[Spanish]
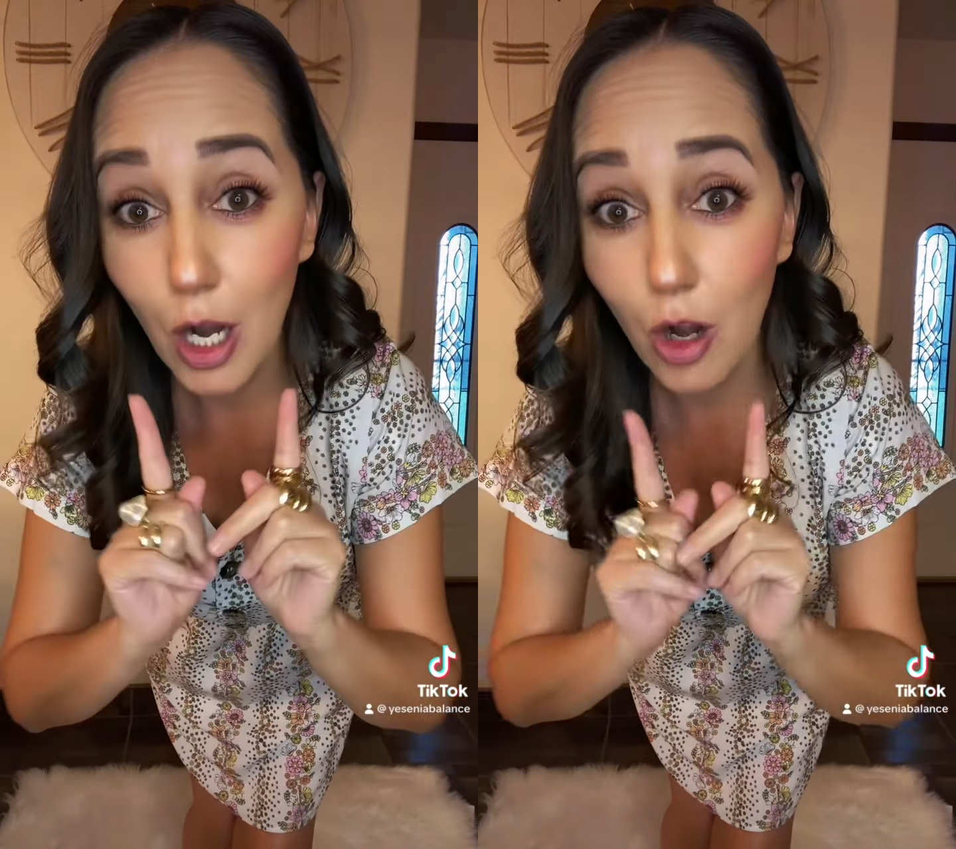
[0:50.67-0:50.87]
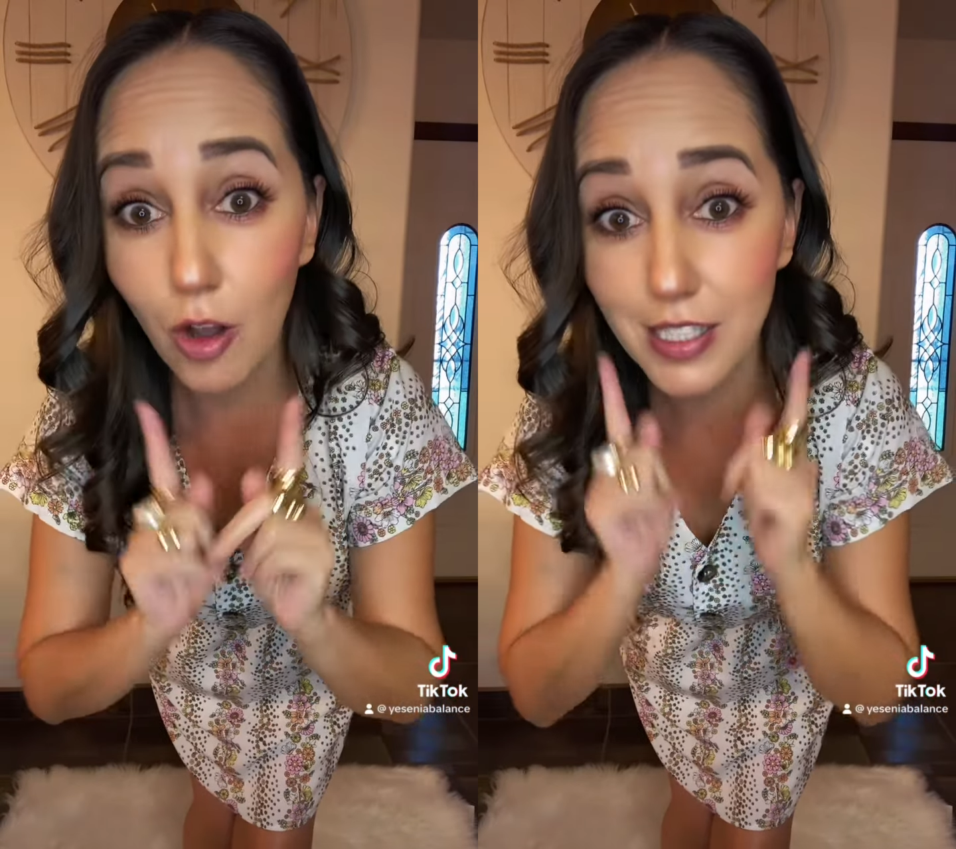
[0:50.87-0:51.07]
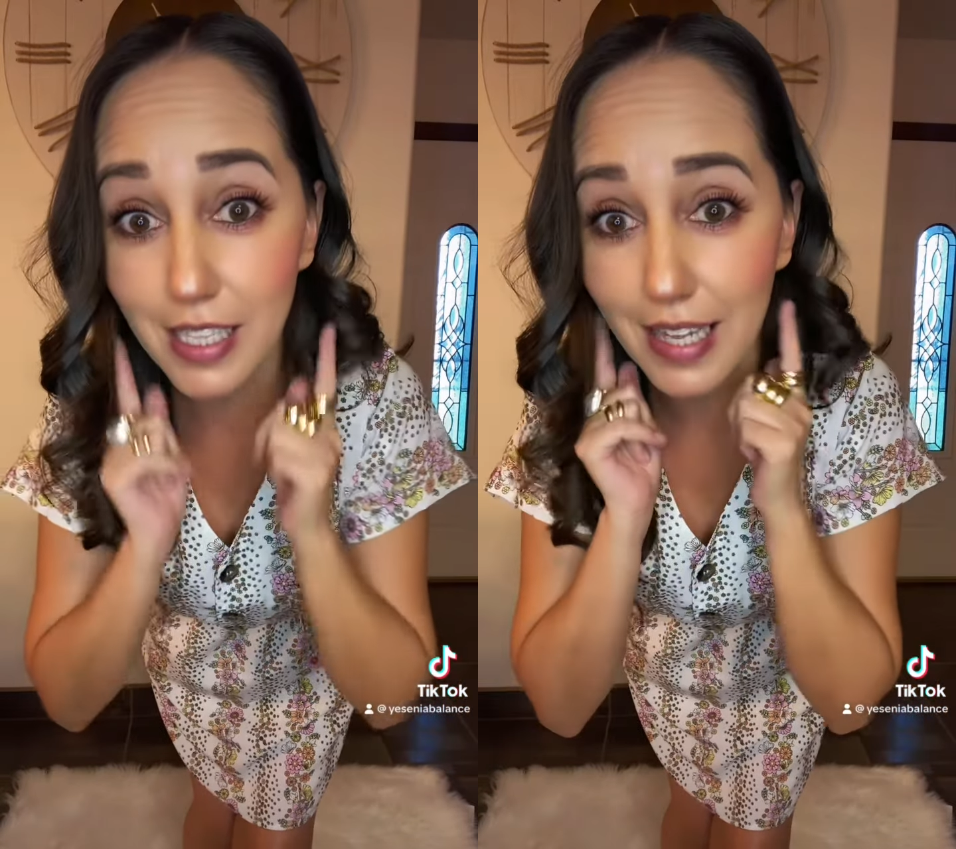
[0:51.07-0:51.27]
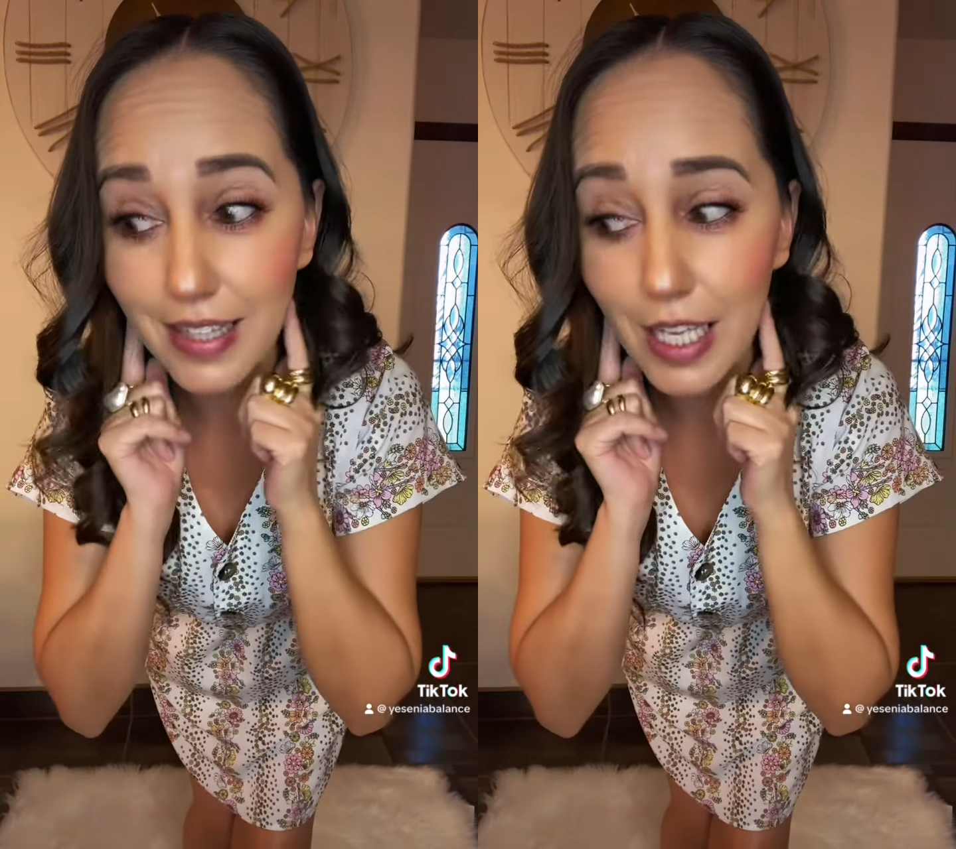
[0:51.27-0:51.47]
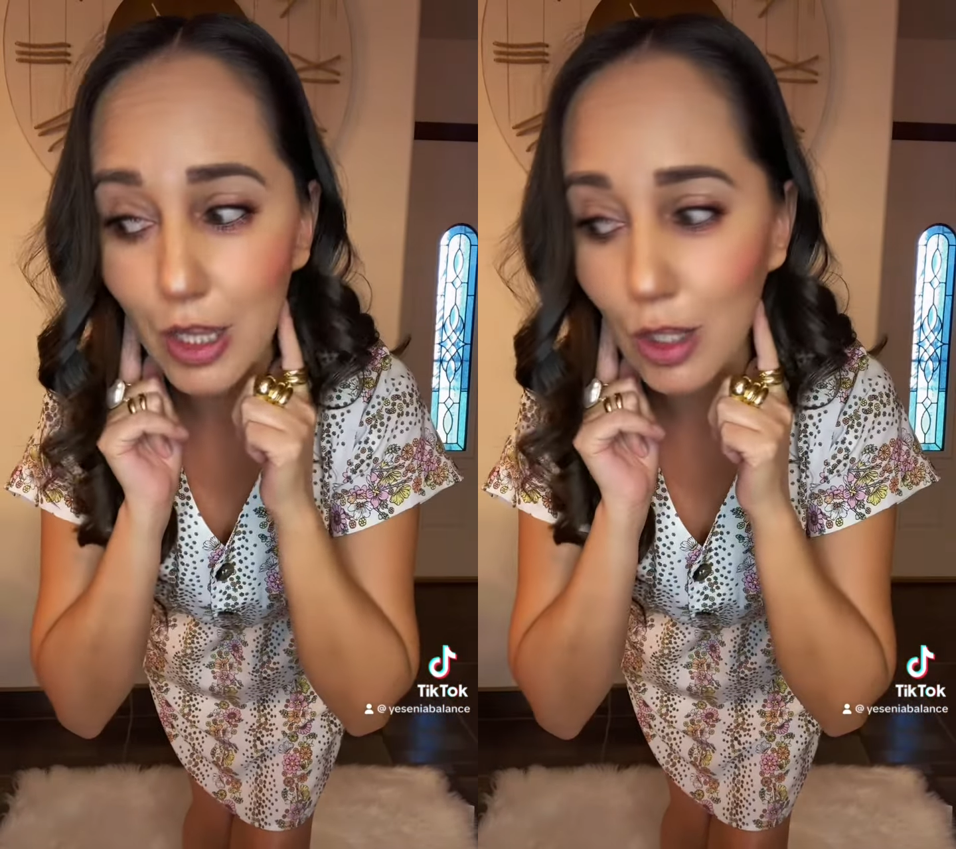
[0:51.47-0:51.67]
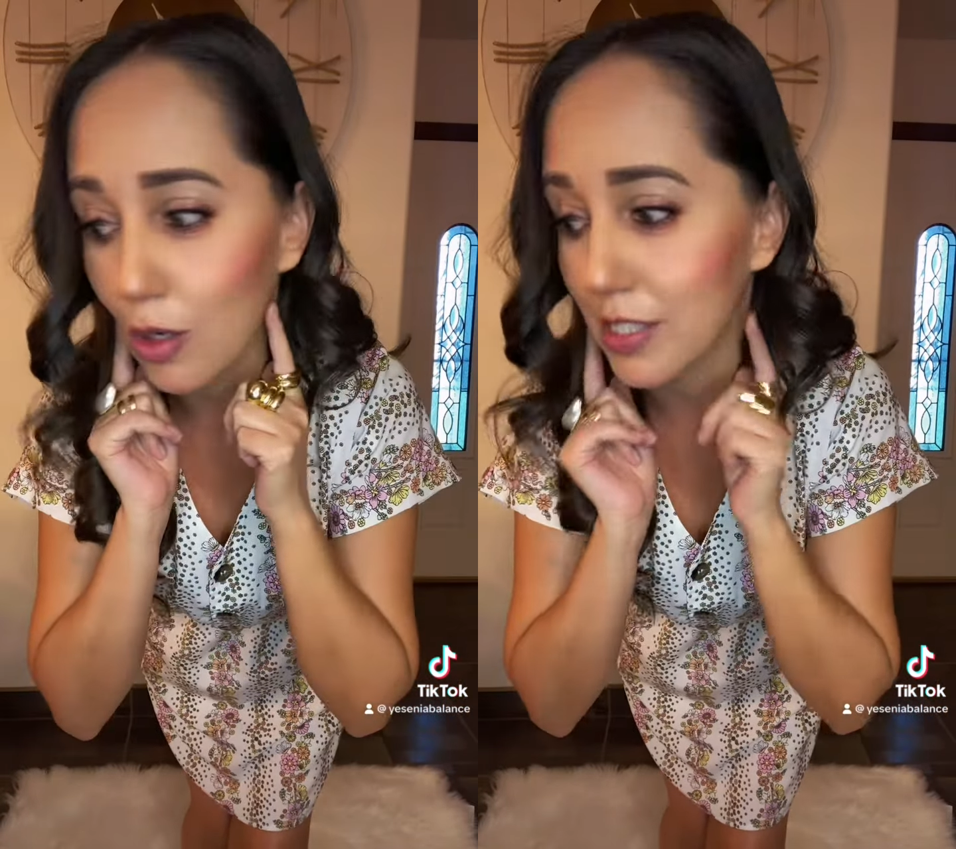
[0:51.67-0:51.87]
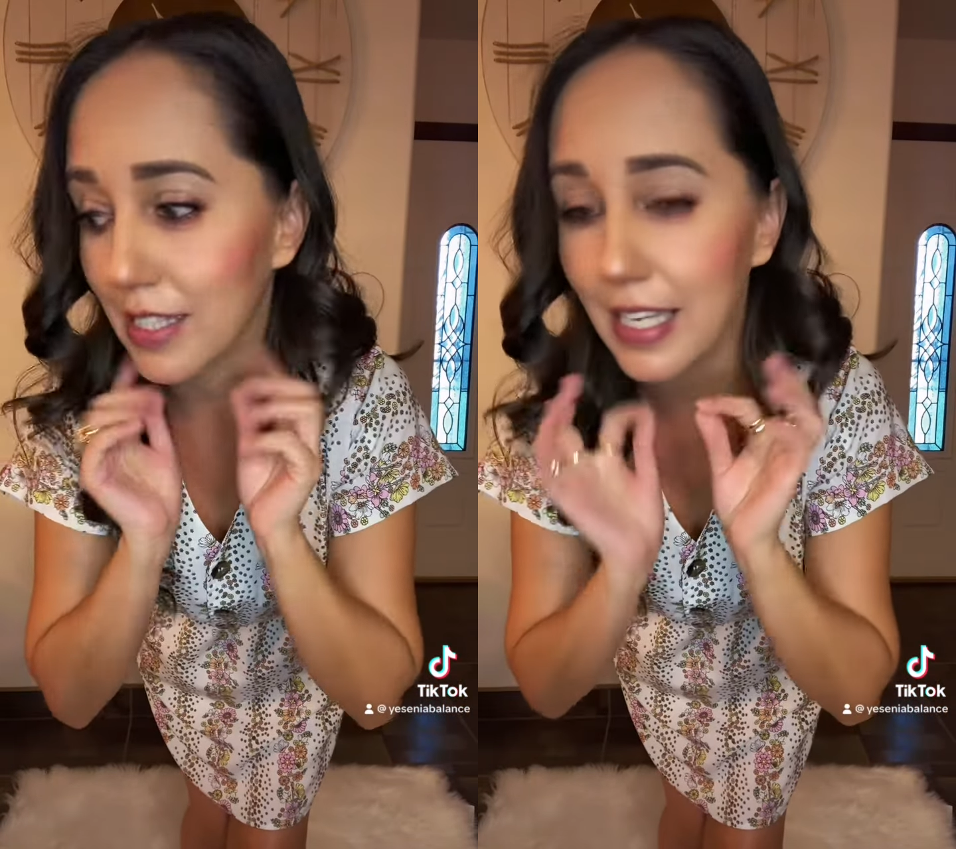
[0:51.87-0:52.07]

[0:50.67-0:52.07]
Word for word: los aretitos